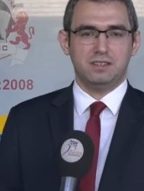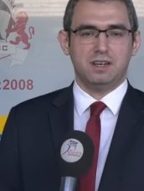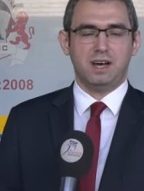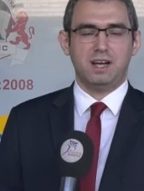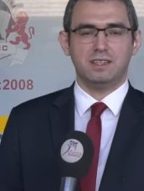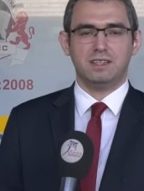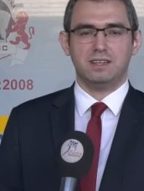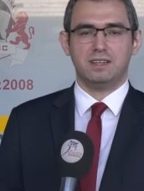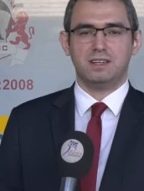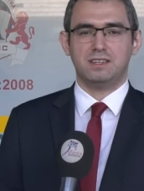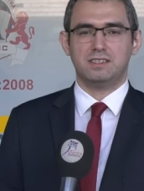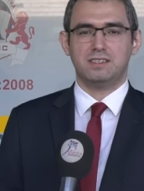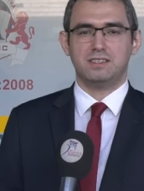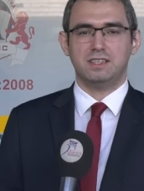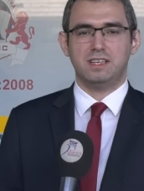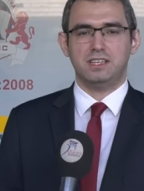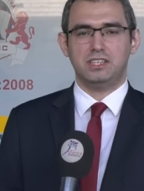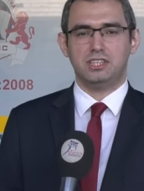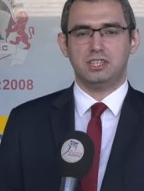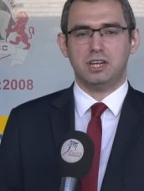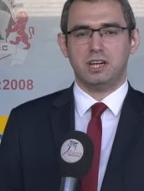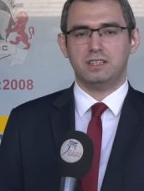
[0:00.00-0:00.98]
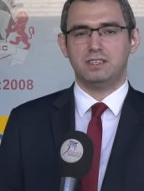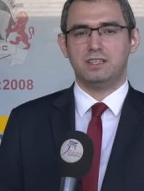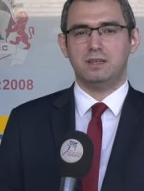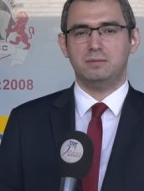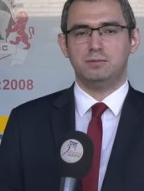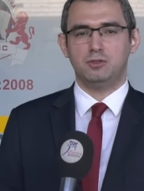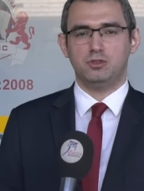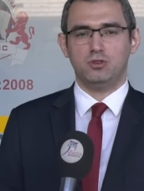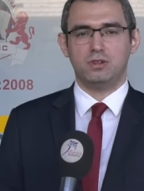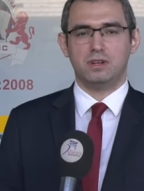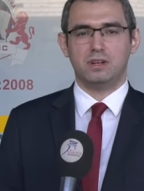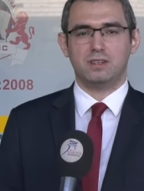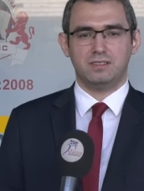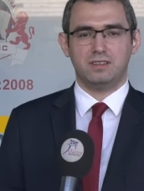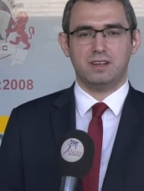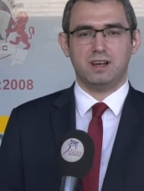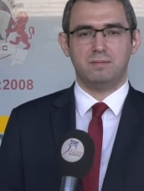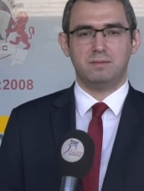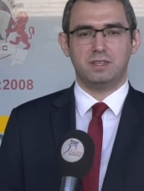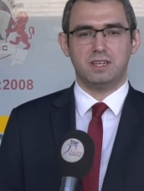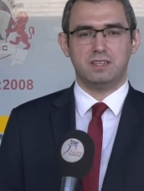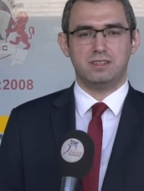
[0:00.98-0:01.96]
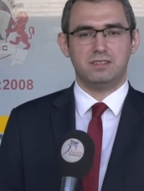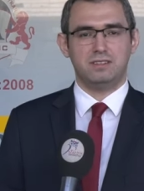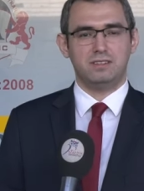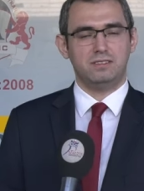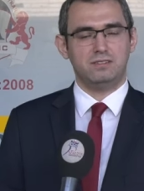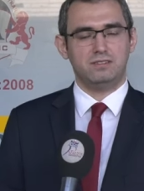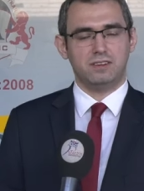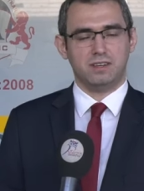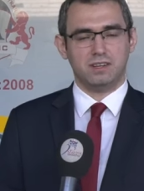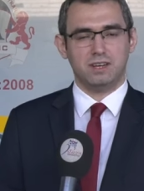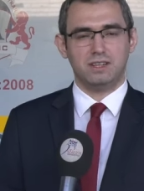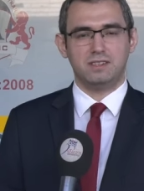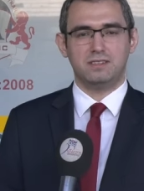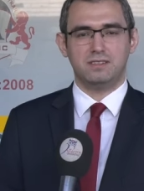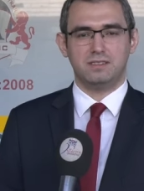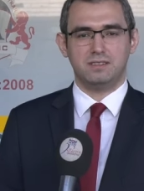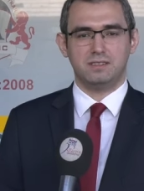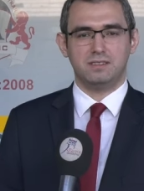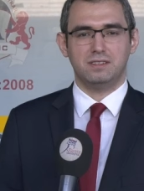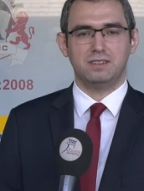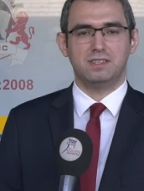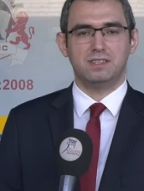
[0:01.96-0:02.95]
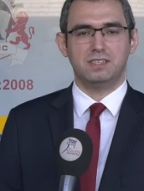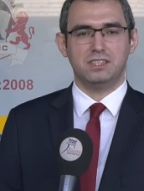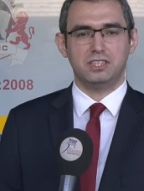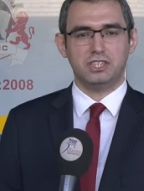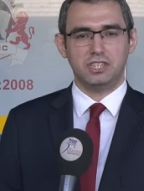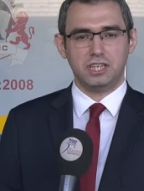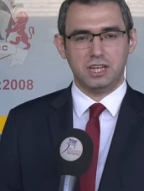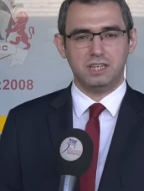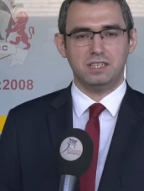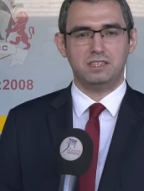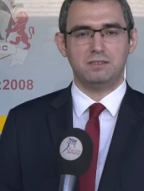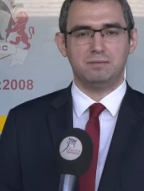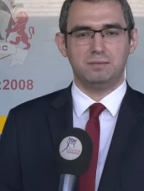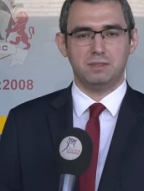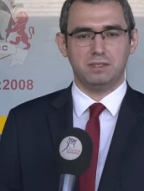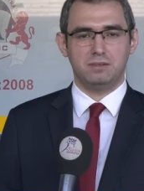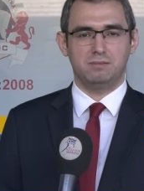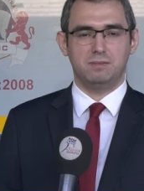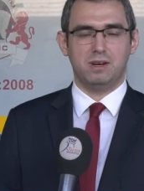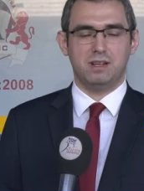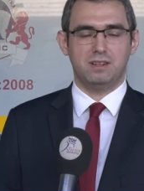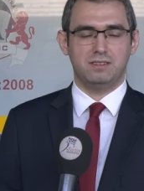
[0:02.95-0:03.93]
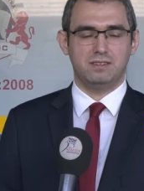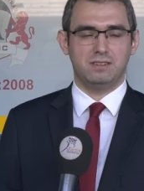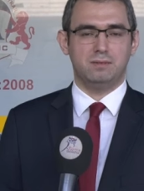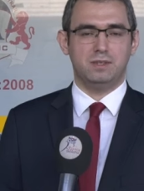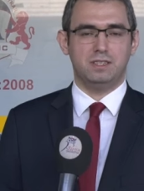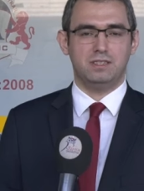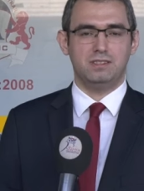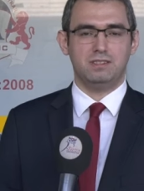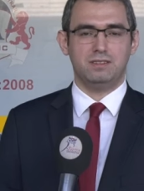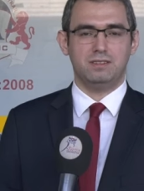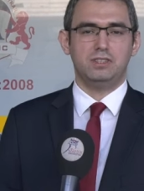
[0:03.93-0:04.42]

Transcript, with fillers: Halk arasında inşaat demir olarak tabir edilir fakat e, çelik bir malzemedir.